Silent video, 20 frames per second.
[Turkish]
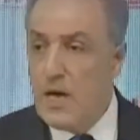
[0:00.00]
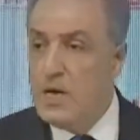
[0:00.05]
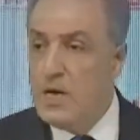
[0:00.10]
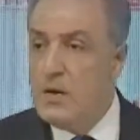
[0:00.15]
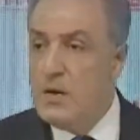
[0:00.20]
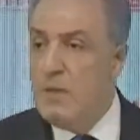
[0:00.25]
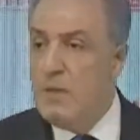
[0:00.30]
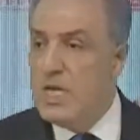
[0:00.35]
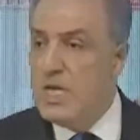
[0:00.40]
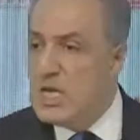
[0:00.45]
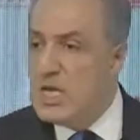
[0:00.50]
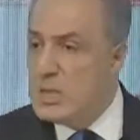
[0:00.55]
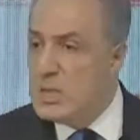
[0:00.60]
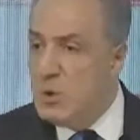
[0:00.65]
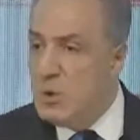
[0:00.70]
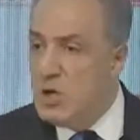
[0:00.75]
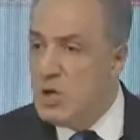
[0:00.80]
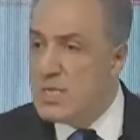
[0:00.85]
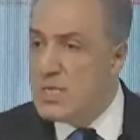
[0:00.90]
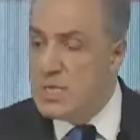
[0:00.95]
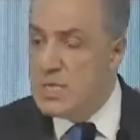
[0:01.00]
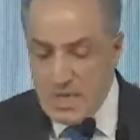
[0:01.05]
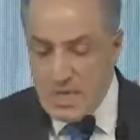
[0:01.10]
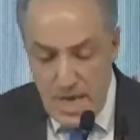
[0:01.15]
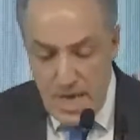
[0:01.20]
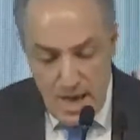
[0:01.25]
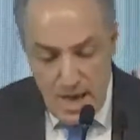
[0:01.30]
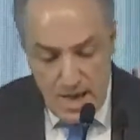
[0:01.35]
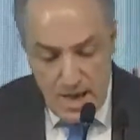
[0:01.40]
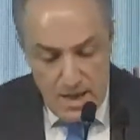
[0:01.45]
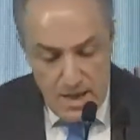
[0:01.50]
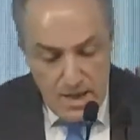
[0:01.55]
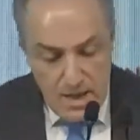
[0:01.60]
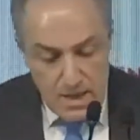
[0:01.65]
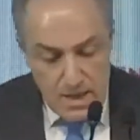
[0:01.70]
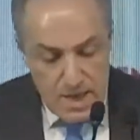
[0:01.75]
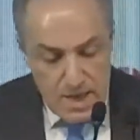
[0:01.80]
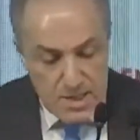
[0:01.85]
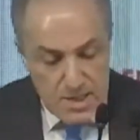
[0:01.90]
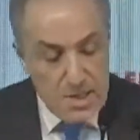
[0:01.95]
Meclis bünyesinde
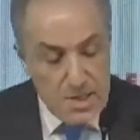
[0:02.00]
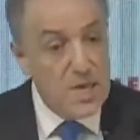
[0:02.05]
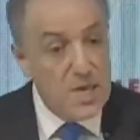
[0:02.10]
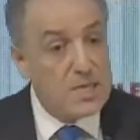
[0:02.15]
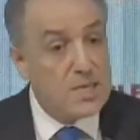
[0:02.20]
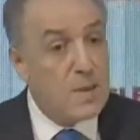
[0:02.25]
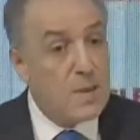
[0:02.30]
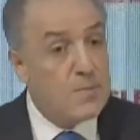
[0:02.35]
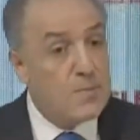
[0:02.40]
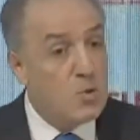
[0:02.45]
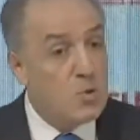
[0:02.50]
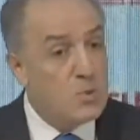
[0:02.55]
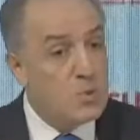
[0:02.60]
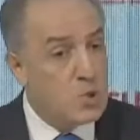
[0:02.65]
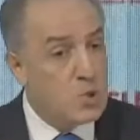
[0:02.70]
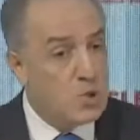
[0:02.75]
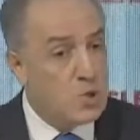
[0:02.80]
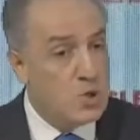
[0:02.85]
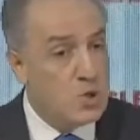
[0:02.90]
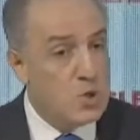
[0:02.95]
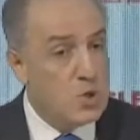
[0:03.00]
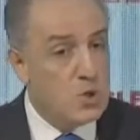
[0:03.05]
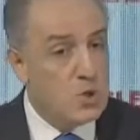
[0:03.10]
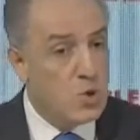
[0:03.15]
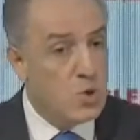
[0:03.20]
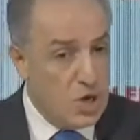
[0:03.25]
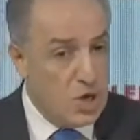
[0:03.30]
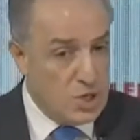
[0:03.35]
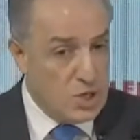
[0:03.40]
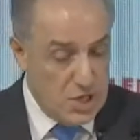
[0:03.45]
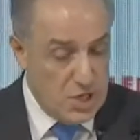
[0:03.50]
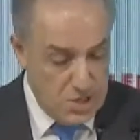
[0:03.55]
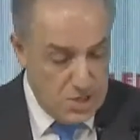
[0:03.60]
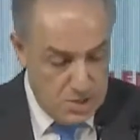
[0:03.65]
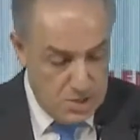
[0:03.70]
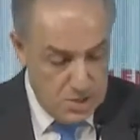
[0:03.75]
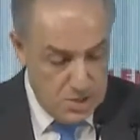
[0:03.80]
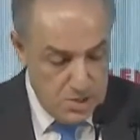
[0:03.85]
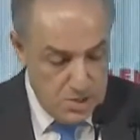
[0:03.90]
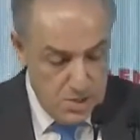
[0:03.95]
kesin hesap komisyonu
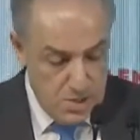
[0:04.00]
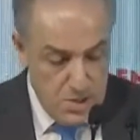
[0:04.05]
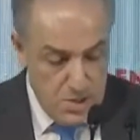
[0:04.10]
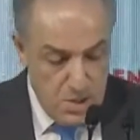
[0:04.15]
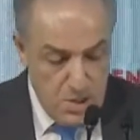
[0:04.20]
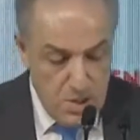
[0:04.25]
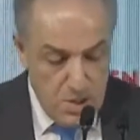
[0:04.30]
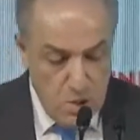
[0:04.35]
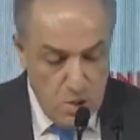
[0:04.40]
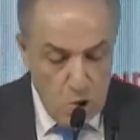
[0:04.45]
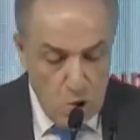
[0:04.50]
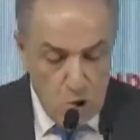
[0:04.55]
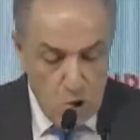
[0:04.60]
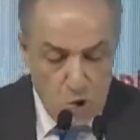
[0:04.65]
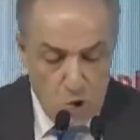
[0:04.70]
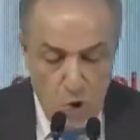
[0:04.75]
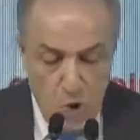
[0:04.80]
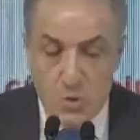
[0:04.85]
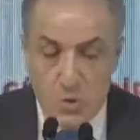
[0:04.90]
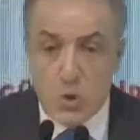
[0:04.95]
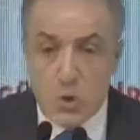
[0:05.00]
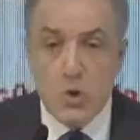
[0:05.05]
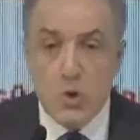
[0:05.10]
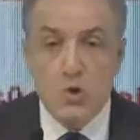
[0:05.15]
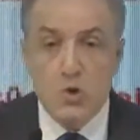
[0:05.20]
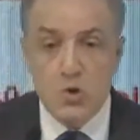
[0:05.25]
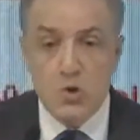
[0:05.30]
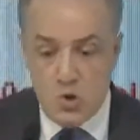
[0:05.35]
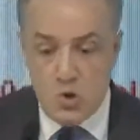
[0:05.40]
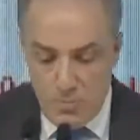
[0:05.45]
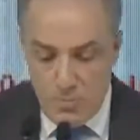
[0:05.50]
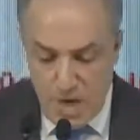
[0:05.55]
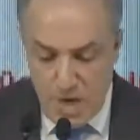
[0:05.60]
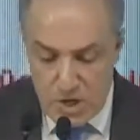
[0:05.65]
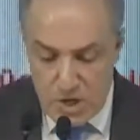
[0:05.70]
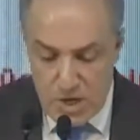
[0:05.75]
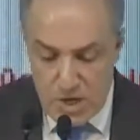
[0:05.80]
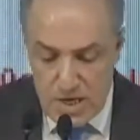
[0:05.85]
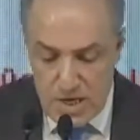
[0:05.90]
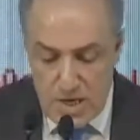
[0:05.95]
kuracağız. Komisyonun
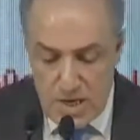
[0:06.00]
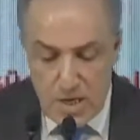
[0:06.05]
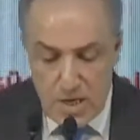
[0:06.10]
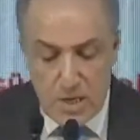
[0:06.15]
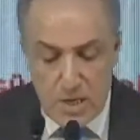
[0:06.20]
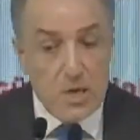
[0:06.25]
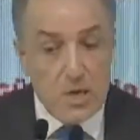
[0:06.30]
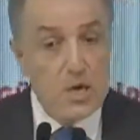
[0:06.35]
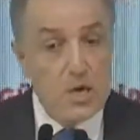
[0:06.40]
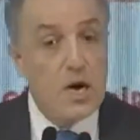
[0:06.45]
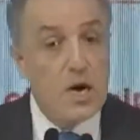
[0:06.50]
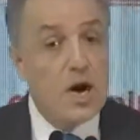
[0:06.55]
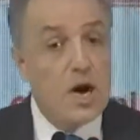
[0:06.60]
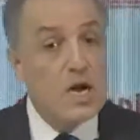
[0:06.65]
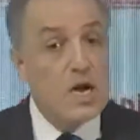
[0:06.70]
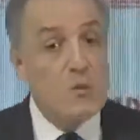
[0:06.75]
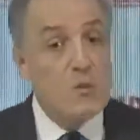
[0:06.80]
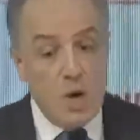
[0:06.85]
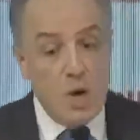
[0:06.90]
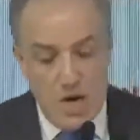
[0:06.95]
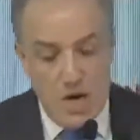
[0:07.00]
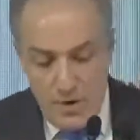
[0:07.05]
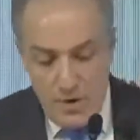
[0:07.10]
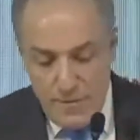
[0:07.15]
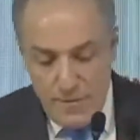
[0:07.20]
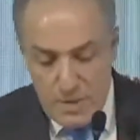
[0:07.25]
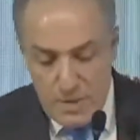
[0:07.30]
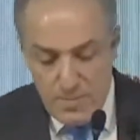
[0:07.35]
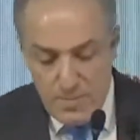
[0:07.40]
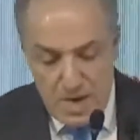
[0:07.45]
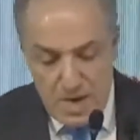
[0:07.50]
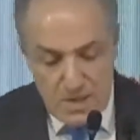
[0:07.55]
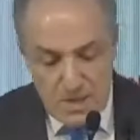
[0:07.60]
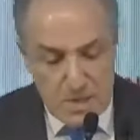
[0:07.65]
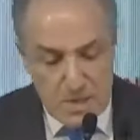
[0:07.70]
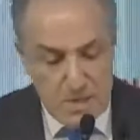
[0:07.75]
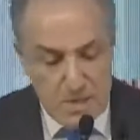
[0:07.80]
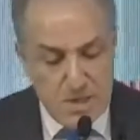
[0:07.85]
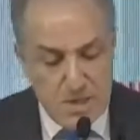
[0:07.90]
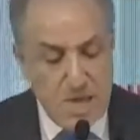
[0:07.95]
başkanı ana muhalefet
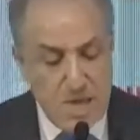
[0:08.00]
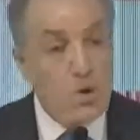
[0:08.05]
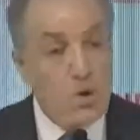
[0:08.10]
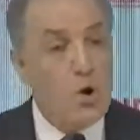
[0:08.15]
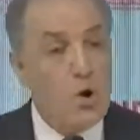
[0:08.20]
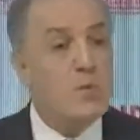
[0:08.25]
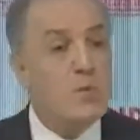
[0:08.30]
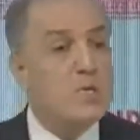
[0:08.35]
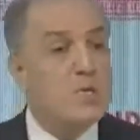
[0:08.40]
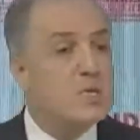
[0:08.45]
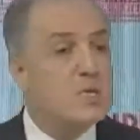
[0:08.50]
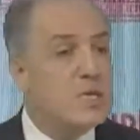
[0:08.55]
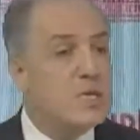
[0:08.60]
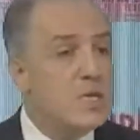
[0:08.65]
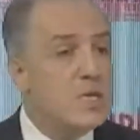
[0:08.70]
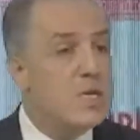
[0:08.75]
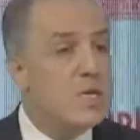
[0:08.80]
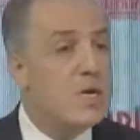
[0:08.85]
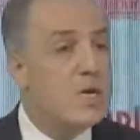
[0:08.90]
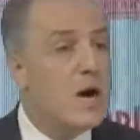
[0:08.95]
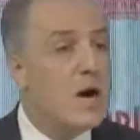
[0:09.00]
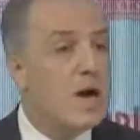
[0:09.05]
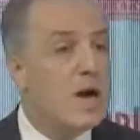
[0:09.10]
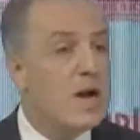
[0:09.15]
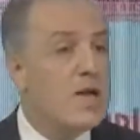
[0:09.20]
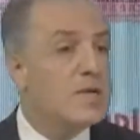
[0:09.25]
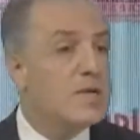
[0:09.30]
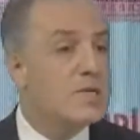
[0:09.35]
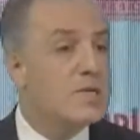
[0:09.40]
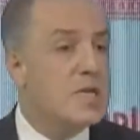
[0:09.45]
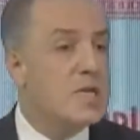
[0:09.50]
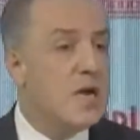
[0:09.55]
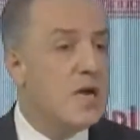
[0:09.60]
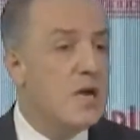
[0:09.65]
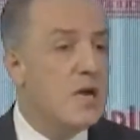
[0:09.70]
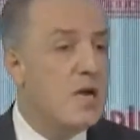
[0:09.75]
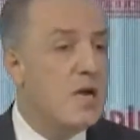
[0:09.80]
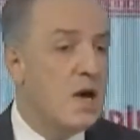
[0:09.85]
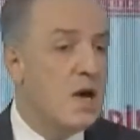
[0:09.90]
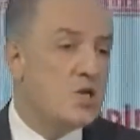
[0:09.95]
partisinden olmasını anayasada
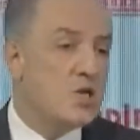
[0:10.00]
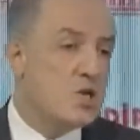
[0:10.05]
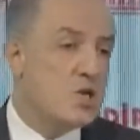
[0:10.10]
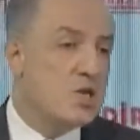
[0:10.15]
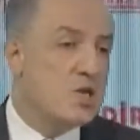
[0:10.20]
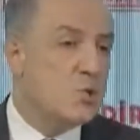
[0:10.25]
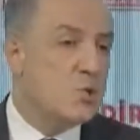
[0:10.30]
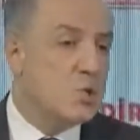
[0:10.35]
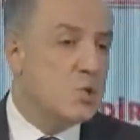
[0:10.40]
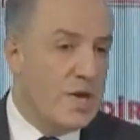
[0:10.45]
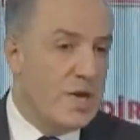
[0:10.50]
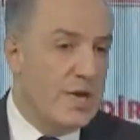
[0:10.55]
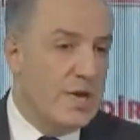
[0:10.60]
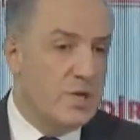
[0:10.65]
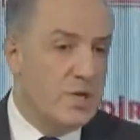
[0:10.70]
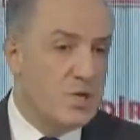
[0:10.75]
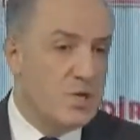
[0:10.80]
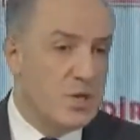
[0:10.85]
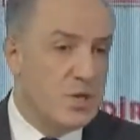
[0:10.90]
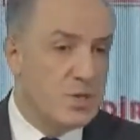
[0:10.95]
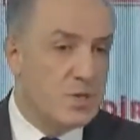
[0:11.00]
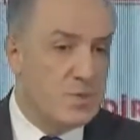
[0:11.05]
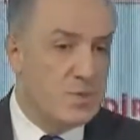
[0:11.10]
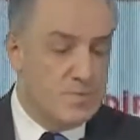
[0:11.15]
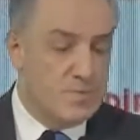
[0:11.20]
açıkça düzenleyeceğiz